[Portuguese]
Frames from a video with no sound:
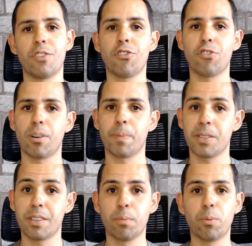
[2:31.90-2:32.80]
de
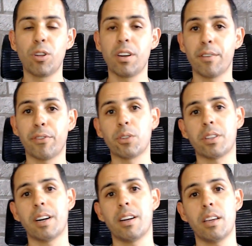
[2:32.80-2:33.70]
shoppings não poderia
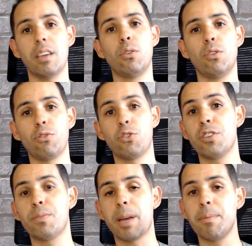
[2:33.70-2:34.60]
faltar e hoje o
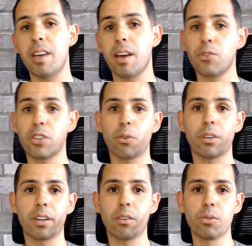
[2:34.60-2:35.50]
XPML se
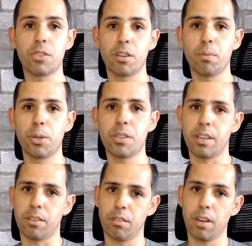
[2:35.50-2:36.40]
encontra com
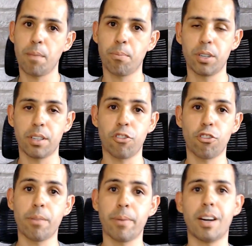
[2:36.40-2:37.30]
5%. É
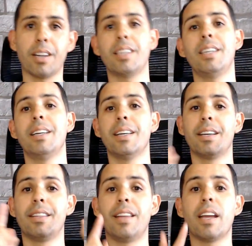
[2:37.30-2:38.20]
importante lembrar que
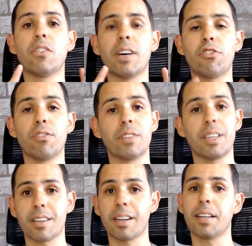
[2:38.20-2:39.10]
nem o ativo
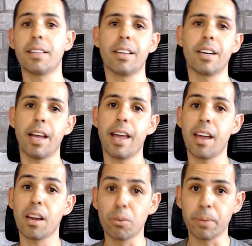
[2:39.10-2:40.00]
dessa carteira é
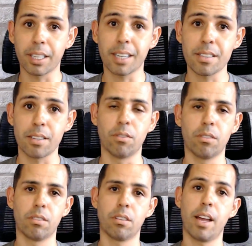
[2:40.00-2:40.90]
recomendação.
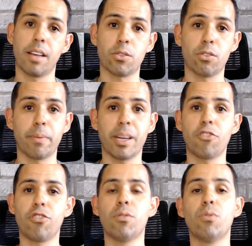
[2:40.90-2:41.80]
É
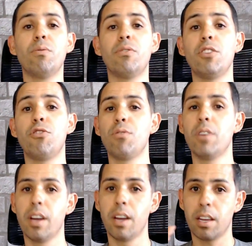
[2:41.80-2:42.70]
somente um vídeo
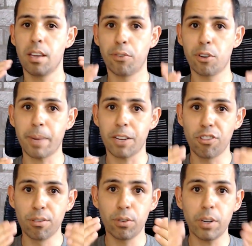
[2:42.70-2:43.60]

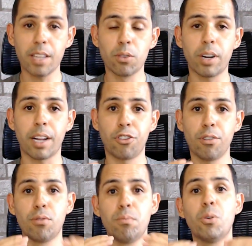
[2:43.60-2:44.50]
informativo,
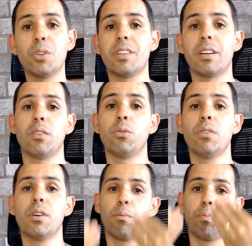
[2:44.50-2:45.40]
educativo,
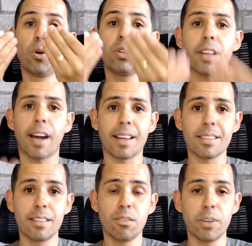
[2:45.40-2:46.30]
mostrando por
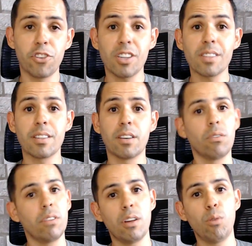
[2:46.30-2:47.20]
trás de uma
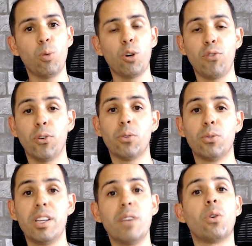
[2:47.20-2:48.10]
gestão de um
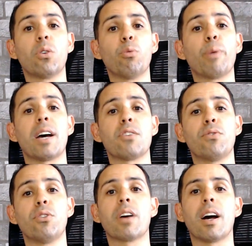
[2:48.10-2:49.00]
portfólio de longo prazo
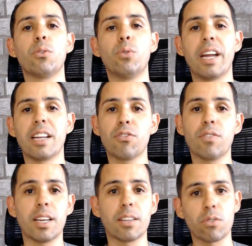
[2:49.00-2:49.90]
focado em
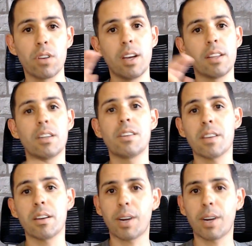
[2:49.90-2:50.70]
dividendos Terceiro